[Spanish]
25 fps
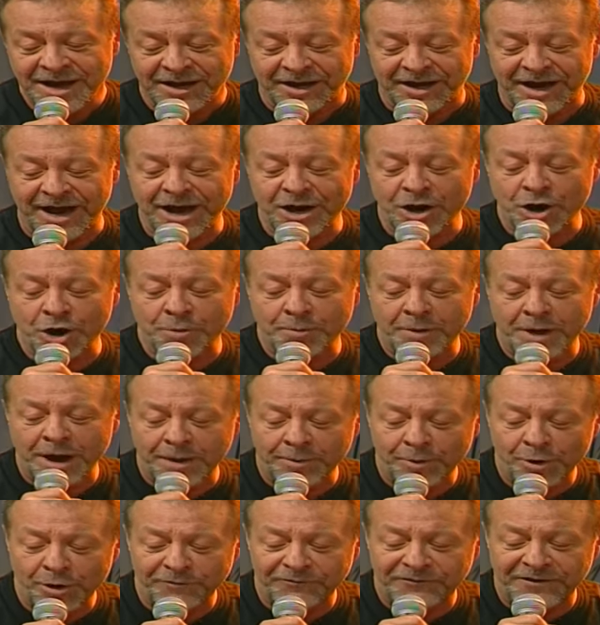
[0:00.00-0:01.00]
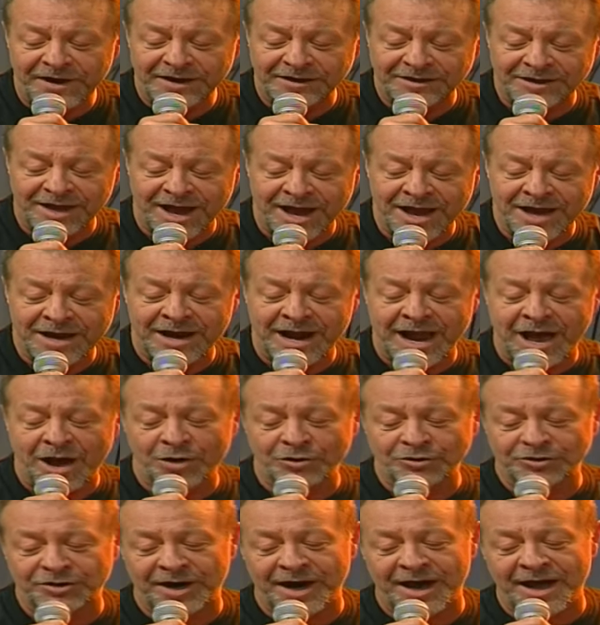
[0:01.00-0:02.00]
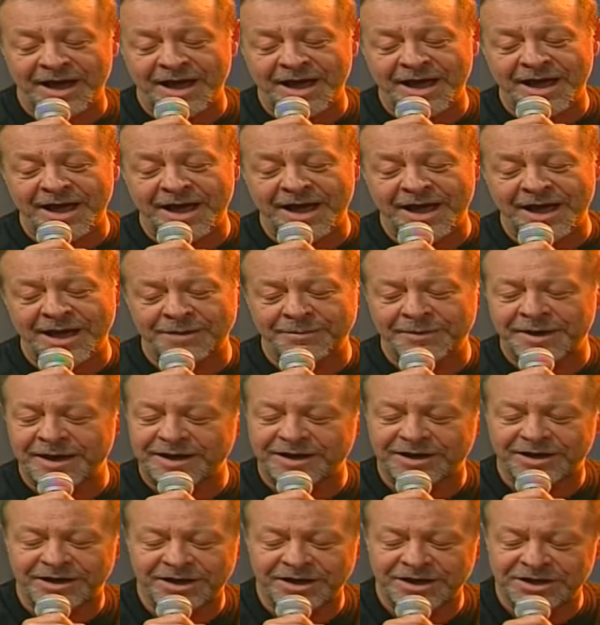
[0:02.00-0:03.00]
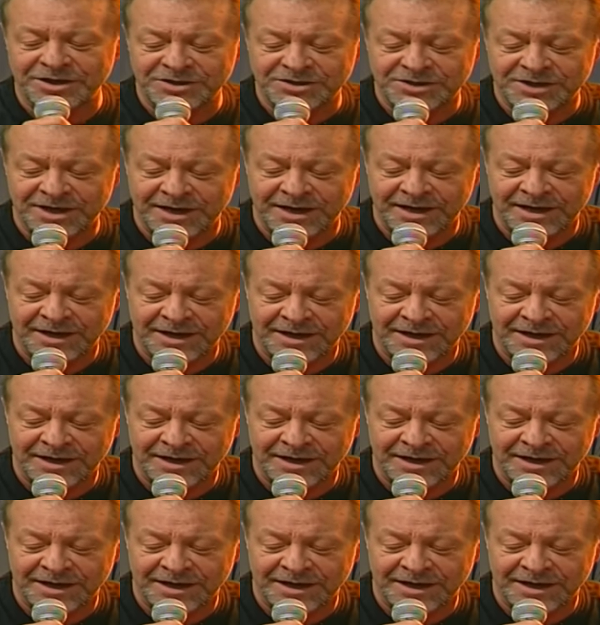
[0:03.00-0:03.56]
que no me abofete en la otra mejilla,